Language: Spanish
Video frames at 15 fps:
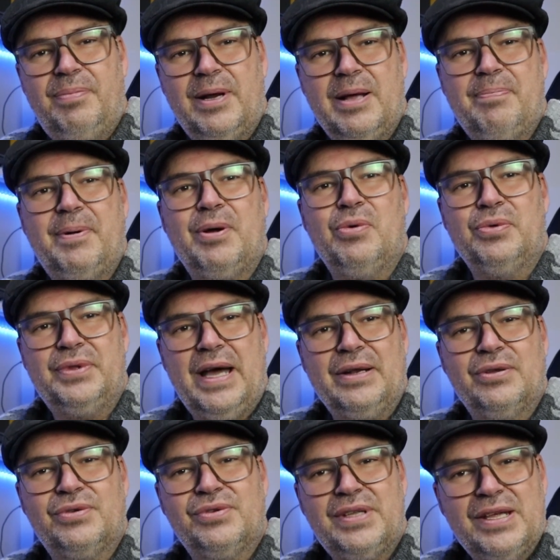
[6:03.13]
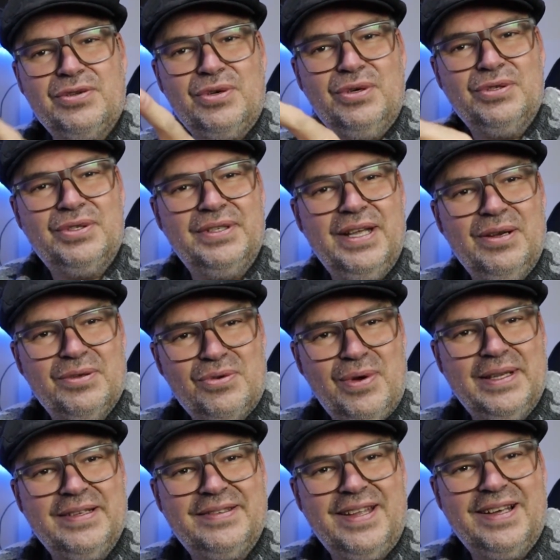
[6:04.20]
para preguntarnos, ustedes son los, de los
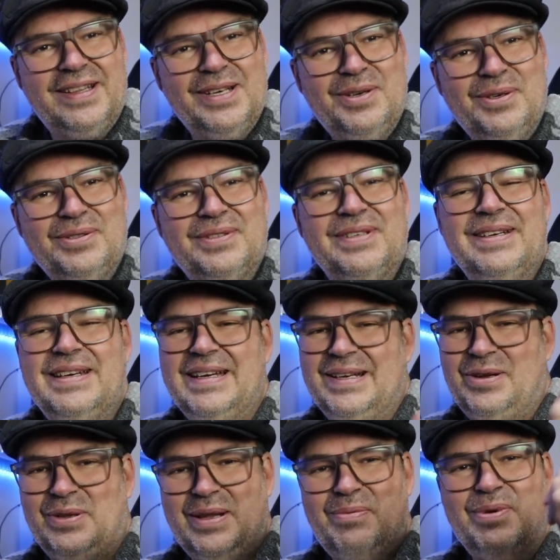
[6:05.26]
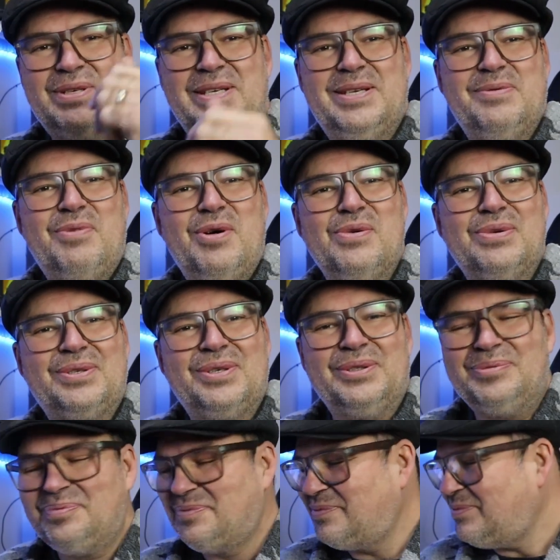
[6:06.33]
cuates tácticos, nos da muchísimo
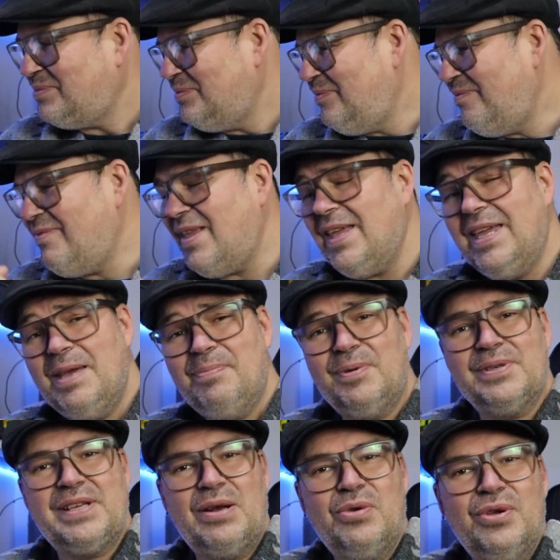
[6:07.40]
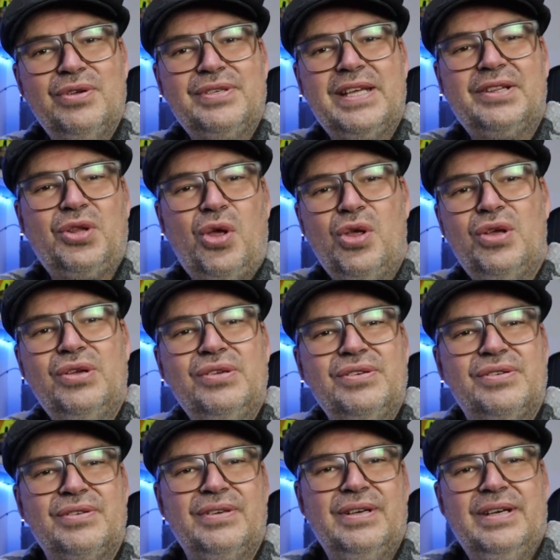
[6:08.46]
gusto. Y pues saludos a
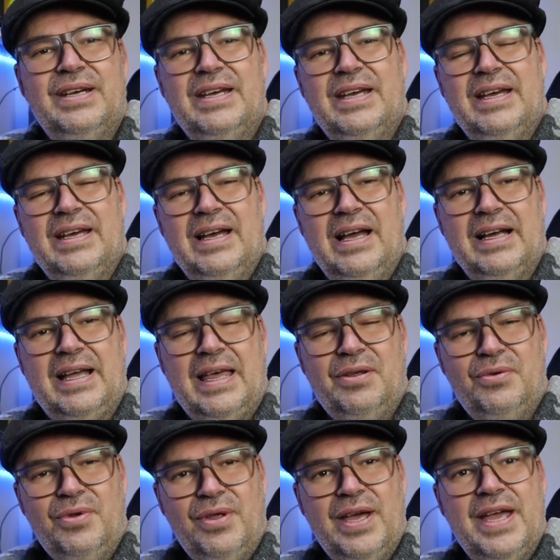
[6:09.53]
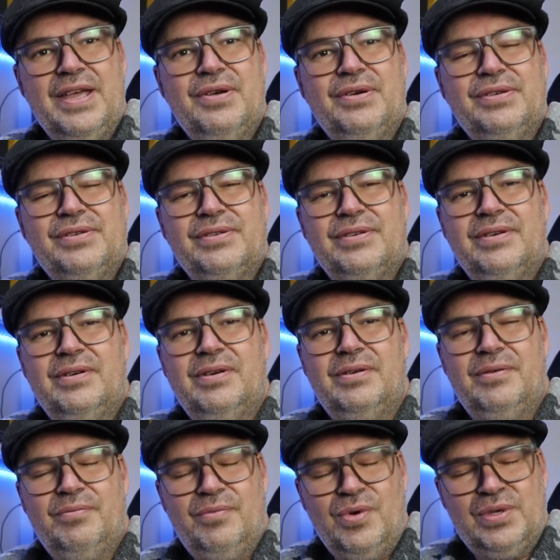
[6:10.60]
todos, a cada uno de ellos.
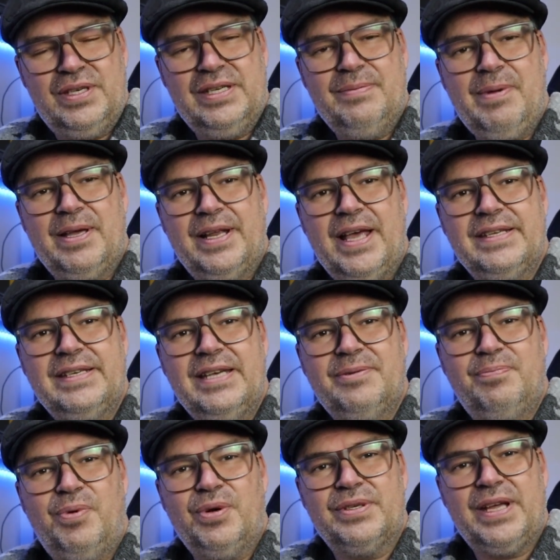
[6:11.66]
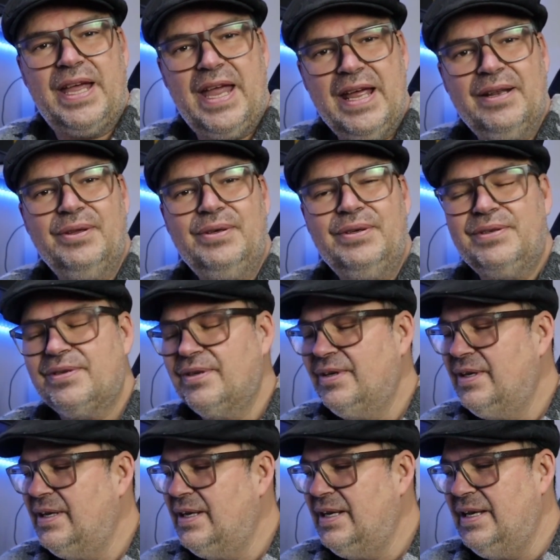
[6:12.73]
Muchísimas gracias por seguirnos.
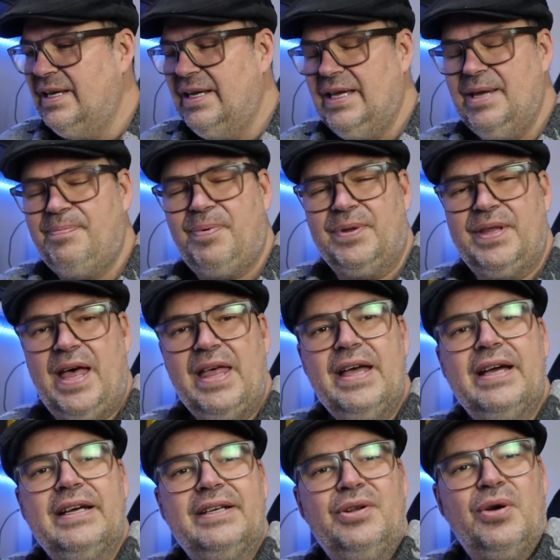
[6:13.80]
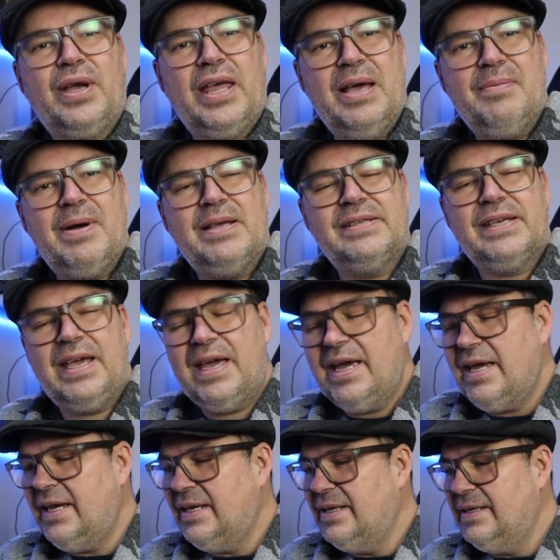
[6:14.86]
Y pues nada, no queda más
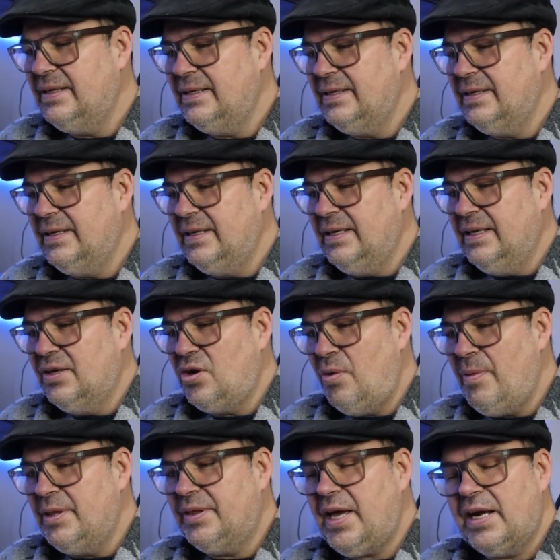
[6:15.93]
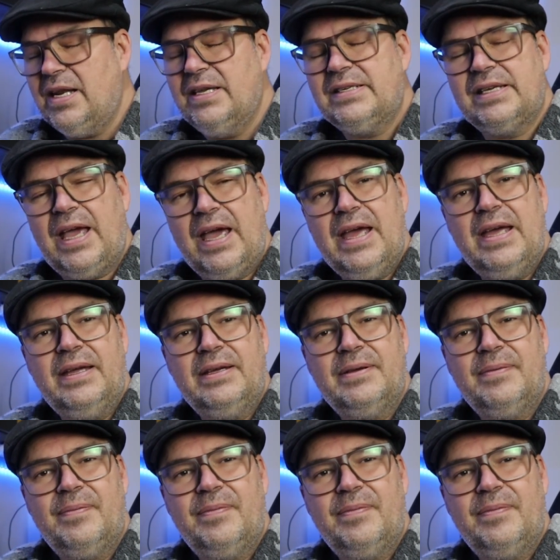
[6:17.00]
que comentarles que